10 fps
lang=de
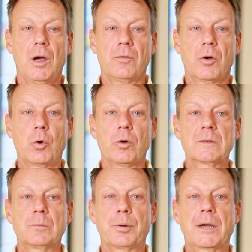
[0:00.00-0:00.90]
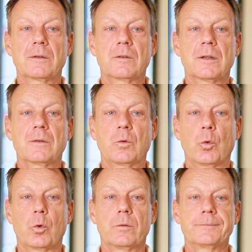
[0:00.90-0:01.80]
Von kurzen
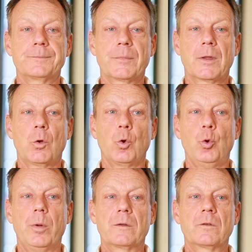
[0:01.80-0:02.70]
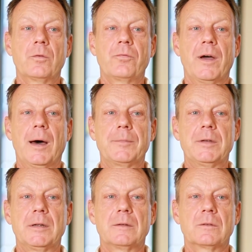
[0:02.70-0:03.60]
Präsentationen über
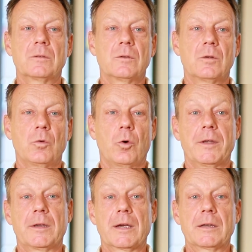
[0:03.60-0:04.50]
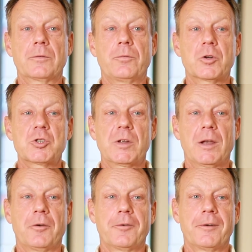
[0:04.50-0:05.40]
Software-Updates, neue
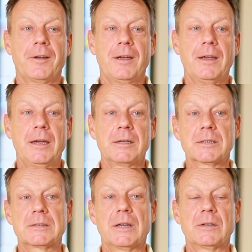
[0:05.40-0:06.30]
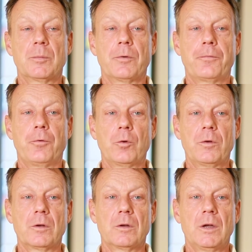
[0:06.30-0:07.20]
Gerätevorstellungen, interessante
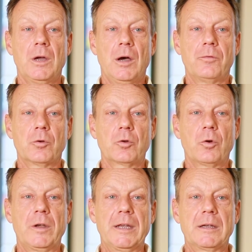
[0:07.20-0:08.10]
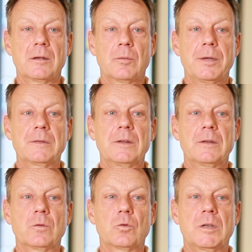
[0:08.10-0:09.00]
Befunde von Kollegen bis hin
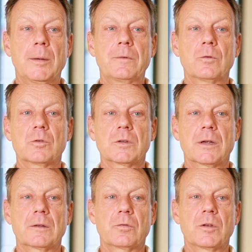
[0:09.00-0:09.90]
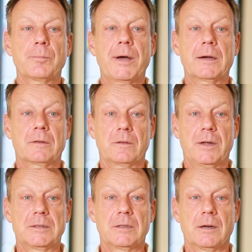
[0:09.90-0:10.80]
zu Tipps und Tricks für den
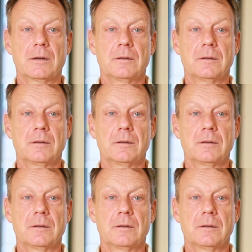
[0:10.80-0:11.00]
Praxisalltag.